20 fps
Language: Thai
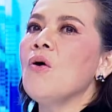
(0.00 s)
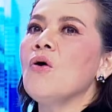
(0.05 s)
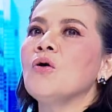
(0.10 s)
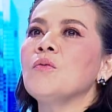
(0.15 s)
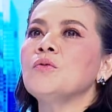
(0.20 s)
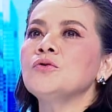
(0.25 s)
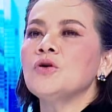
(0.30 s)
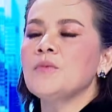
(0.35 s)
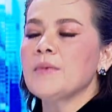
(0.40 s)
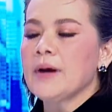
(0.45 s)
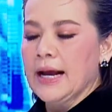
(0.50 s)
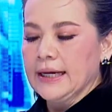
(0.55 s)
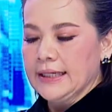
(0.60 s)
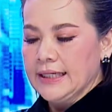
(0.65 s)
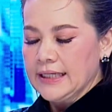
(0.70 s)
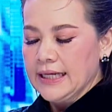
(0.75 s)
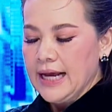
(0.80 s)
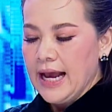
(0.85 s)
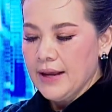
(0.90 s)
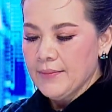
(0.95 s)
คุณผู้ชมค่ะกิ
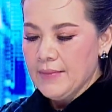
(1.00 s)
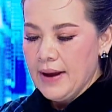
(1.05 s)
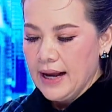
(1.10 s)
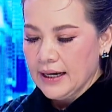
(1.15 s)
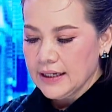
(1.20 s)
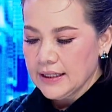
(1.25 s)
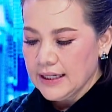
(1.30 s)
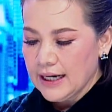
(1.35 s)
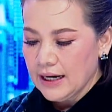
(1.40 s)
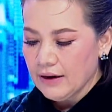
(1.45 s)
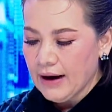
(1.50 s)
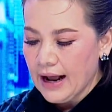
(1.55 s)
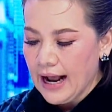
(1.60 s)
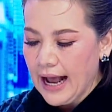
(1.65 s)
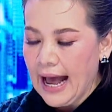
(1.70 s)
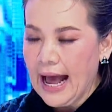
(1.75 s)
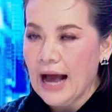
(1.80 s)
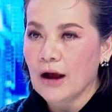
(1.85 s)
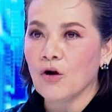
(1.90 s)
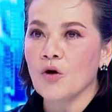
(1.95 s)
นง่ายมากเลย แล้วรา
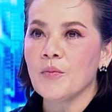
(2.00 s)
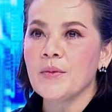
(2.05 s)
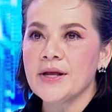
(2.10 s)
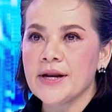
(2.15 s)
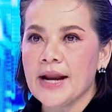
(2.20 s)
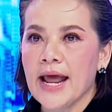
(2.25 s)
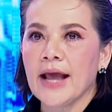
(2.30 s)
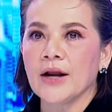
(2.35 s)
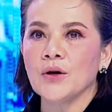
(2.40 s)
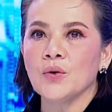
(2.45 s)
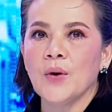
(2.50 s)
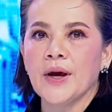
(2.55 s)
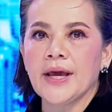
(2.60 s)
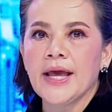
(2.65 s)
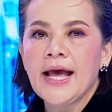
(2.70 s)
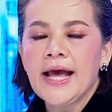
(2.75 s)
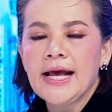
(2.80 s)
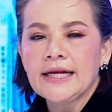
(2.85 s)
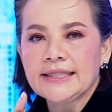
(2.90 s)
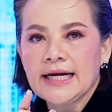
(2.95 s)
คาก็ไม่แรงด้วย
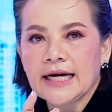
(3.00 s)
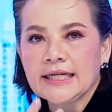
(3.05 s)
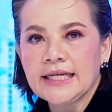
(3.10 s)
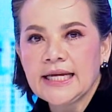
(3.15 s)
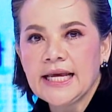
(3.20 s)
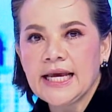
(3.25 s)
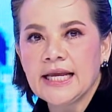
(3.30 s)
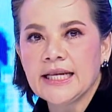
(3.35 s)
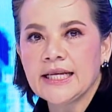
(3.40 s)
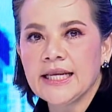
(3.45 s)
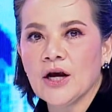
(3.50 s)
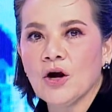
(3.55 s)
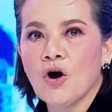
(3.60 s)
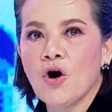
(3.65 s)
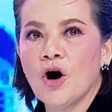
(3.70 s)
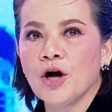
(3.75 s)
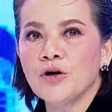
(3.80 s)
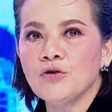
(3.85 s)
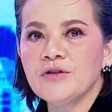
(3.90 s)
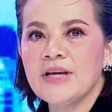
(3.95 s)
จากที่เห็นเนี่ยขอ
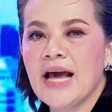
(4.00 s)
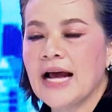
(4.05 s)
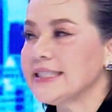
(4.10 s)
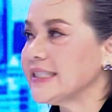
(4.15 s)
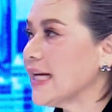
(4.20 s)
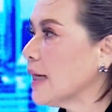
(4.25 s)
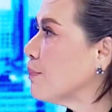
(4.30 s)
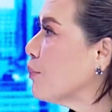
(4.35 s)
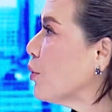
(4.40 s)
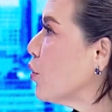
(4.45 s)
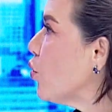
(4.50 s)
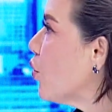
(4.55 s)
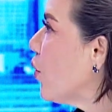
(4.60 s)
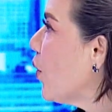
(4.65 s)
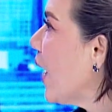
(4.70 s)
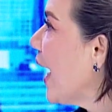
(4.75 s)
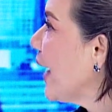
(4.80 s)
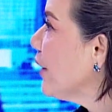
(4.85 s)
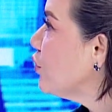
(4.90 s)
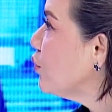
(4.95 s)
อนุญาตจัดโปร
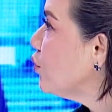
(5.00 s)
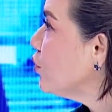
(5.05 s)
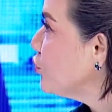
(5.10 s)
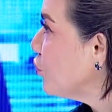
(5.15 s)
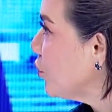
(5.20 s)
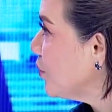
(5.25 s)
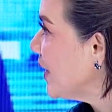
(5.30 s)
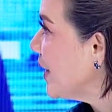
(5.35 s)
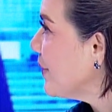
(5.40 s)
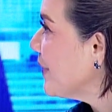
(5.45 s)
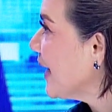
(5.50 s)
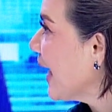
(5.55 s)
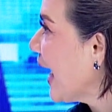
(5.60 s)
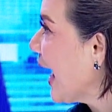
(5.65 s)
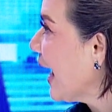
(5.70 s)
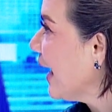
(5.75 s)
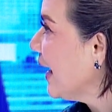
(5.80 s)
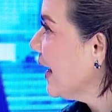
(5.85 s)
ให้คุณผู้ชมได้ไหมคะ